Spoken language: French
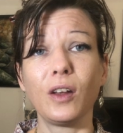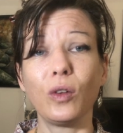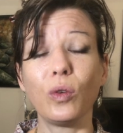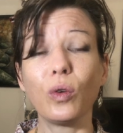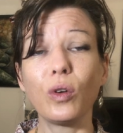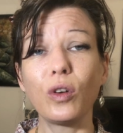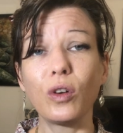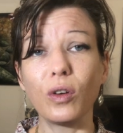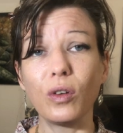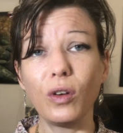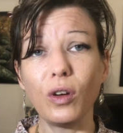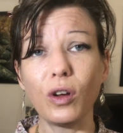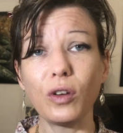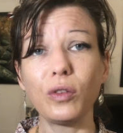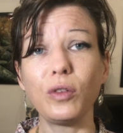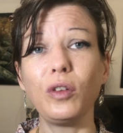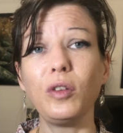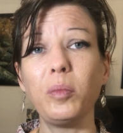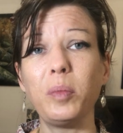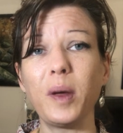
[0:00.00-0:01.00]
Donc
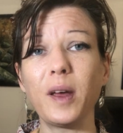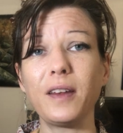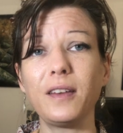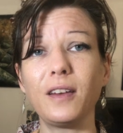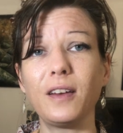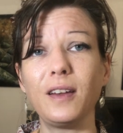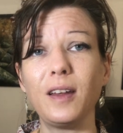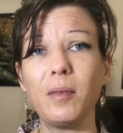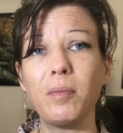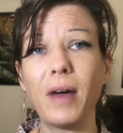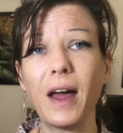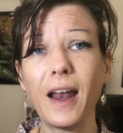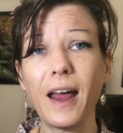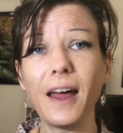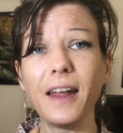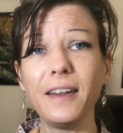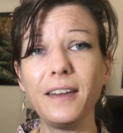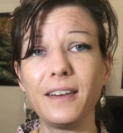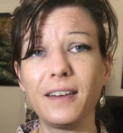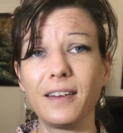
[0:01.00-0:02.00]
lorsqu'une personne est
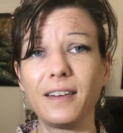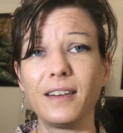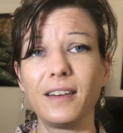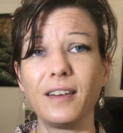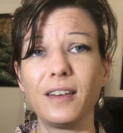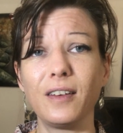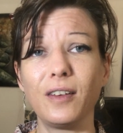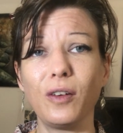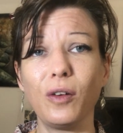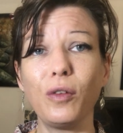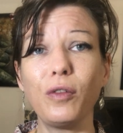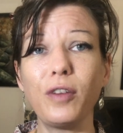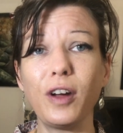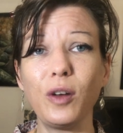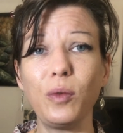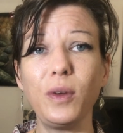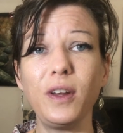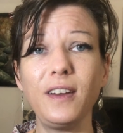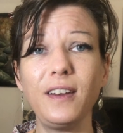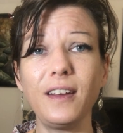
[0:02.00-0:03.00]
malade, on va
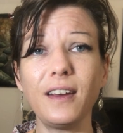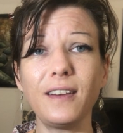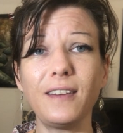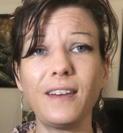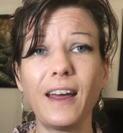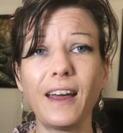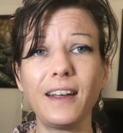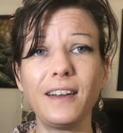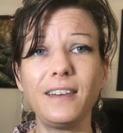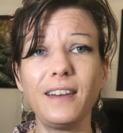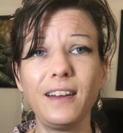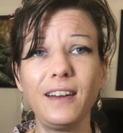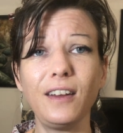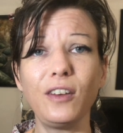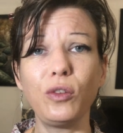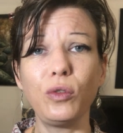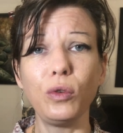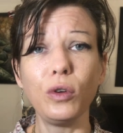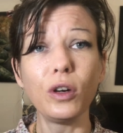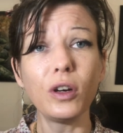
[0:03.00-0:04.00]
lui dire d'arrêter
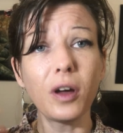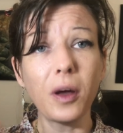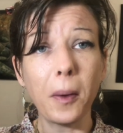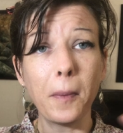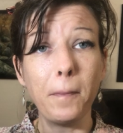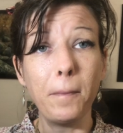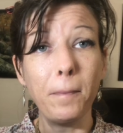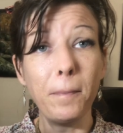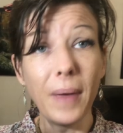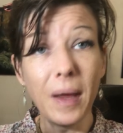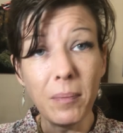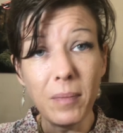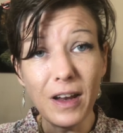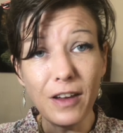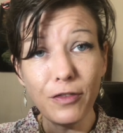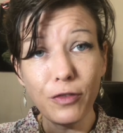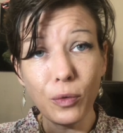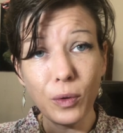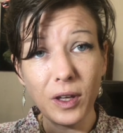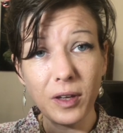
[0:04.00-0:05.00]
les sucres, même
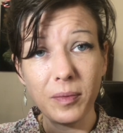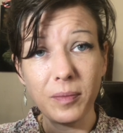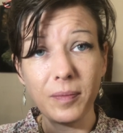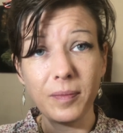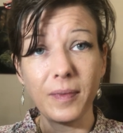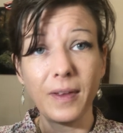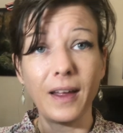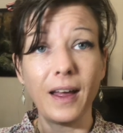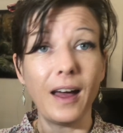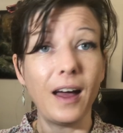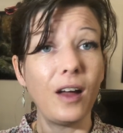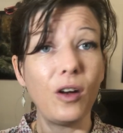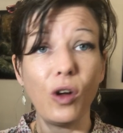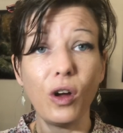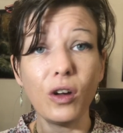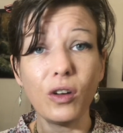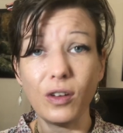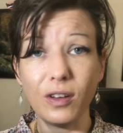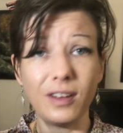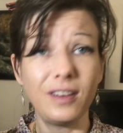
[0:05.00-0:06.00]
les fruits,
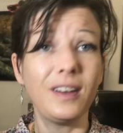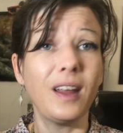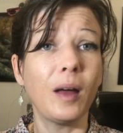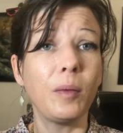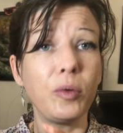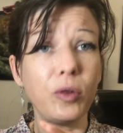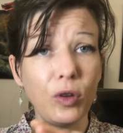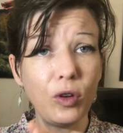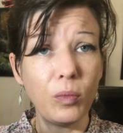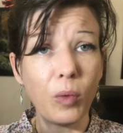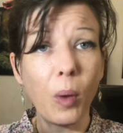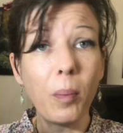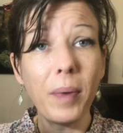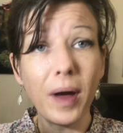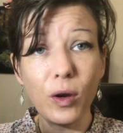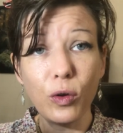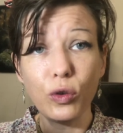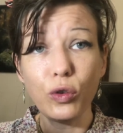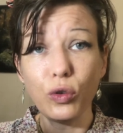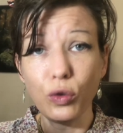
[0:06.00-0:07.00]
alors que ce n'est absolument
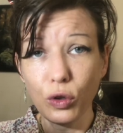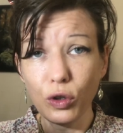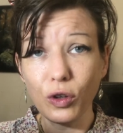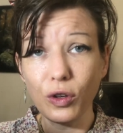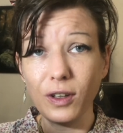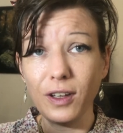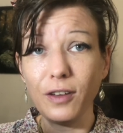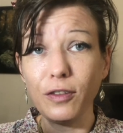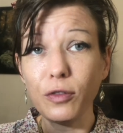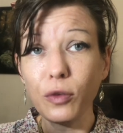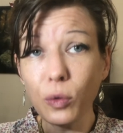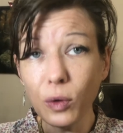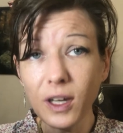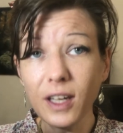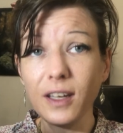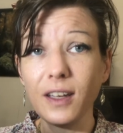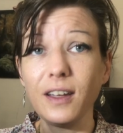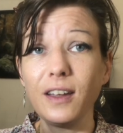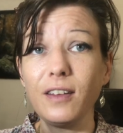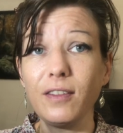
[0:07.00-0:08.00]
pas le sucre des
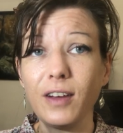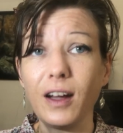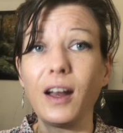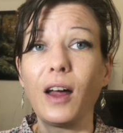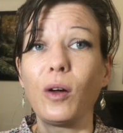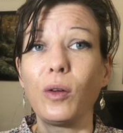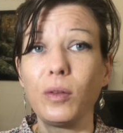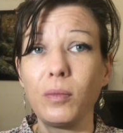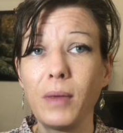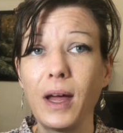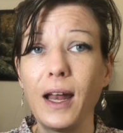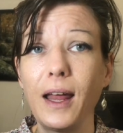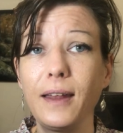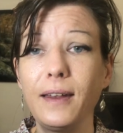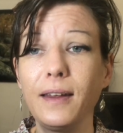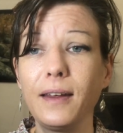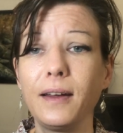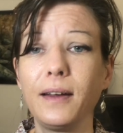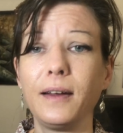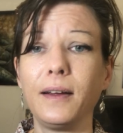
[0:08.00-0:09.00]
fruits qui va la rendre
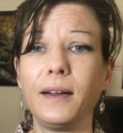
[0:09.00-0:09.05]
malade.